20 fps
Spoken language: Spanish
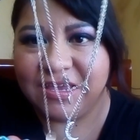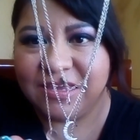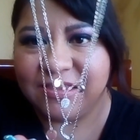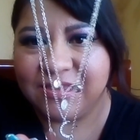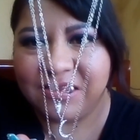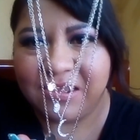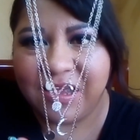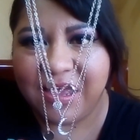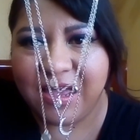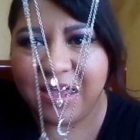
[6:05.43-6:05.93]
aquí
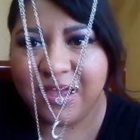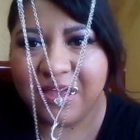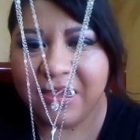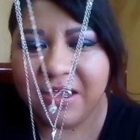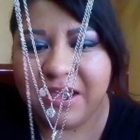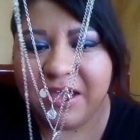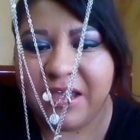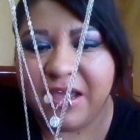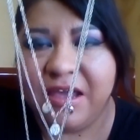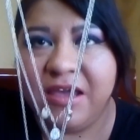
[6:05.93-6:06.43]
está.
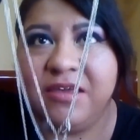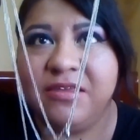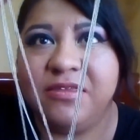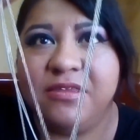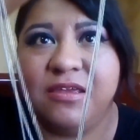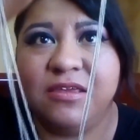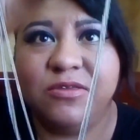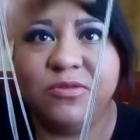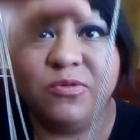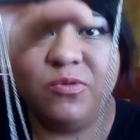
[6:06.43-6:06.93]

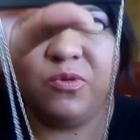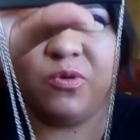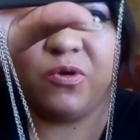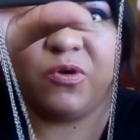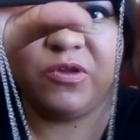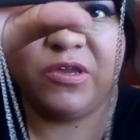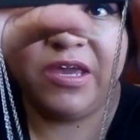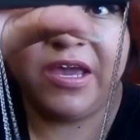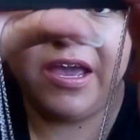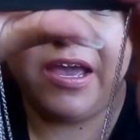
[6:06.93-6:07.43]
Este es un
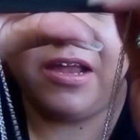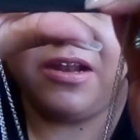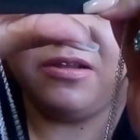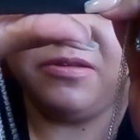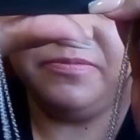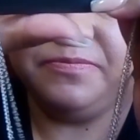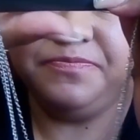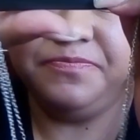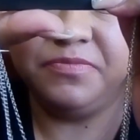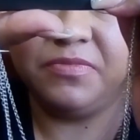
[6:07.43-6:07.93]
collar,
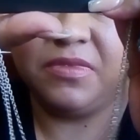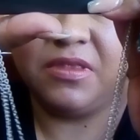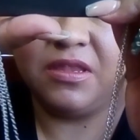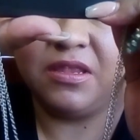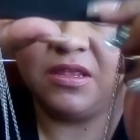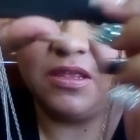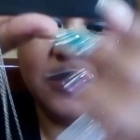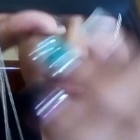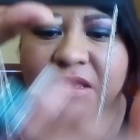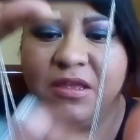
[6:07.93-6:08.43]

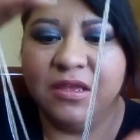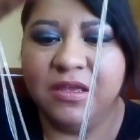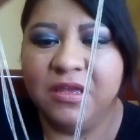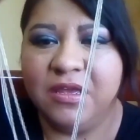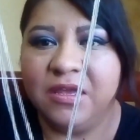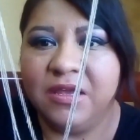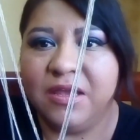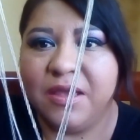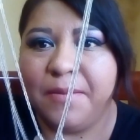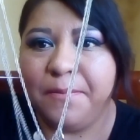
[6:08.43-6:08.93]

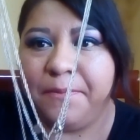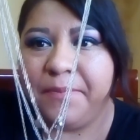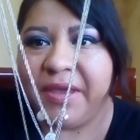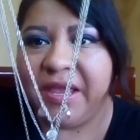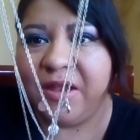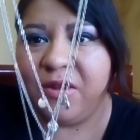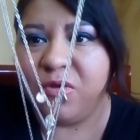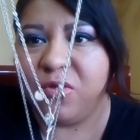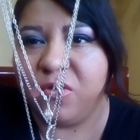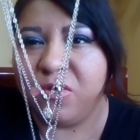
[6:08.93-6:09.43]

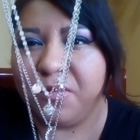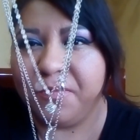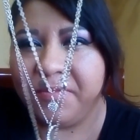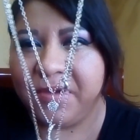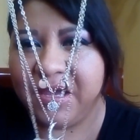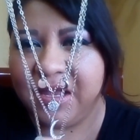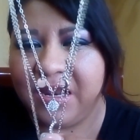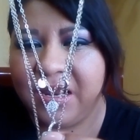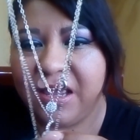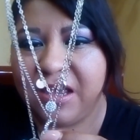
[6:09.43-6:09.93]
pero
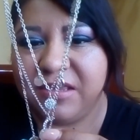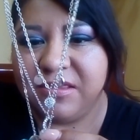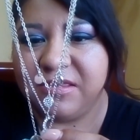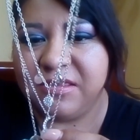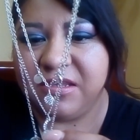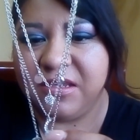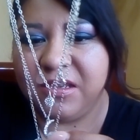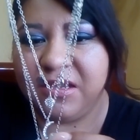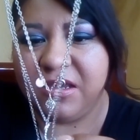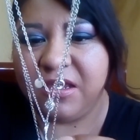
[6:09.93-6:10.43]
viene
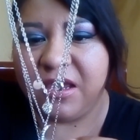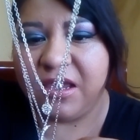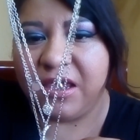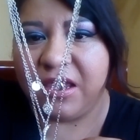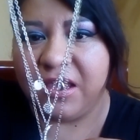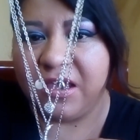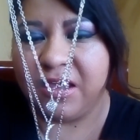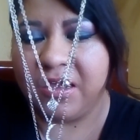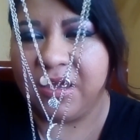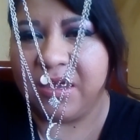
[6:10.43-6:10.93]
así
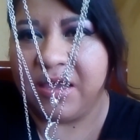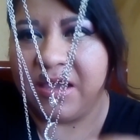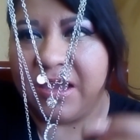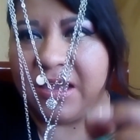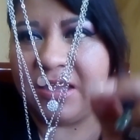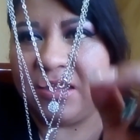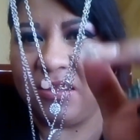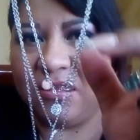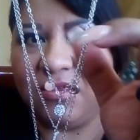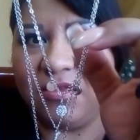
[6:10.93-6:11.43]
eh,
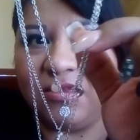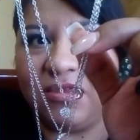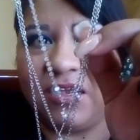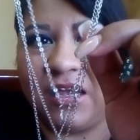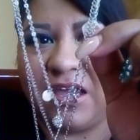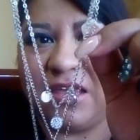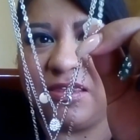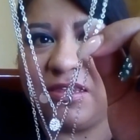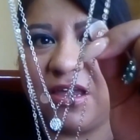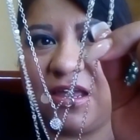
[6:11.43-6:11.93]
en
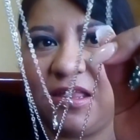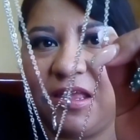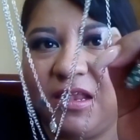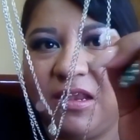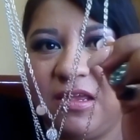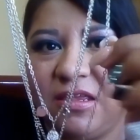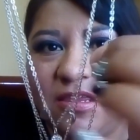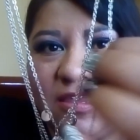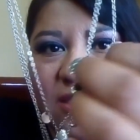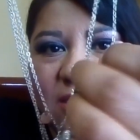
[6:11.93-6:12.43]
tres
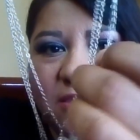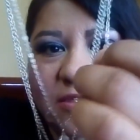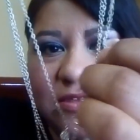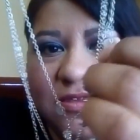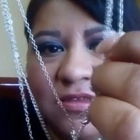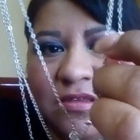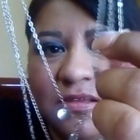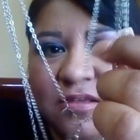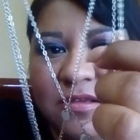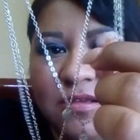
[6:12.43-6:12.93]

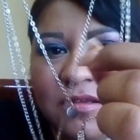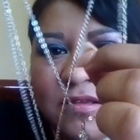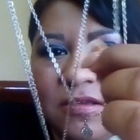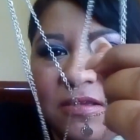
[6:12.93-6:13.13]
cadenitas,